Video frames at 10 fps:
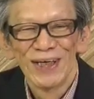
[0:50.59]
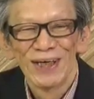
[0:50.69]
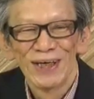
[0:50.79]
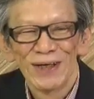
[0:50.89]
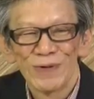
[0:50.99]

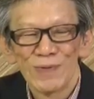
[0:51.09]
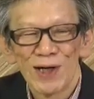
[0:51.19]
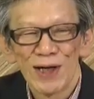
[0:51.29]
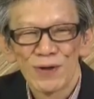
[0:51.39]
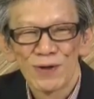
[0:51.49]
えー、思
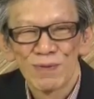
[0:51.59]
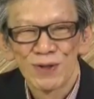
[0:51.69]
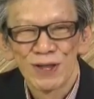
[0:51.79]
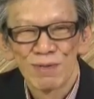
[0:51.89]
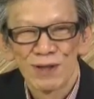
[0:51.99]
われるかも
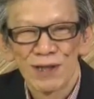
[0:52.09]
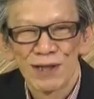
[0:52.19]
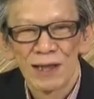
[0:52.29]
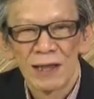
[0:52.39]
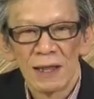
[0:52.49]
しれませ
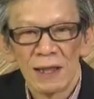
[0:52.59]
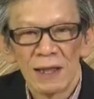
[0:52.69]
んが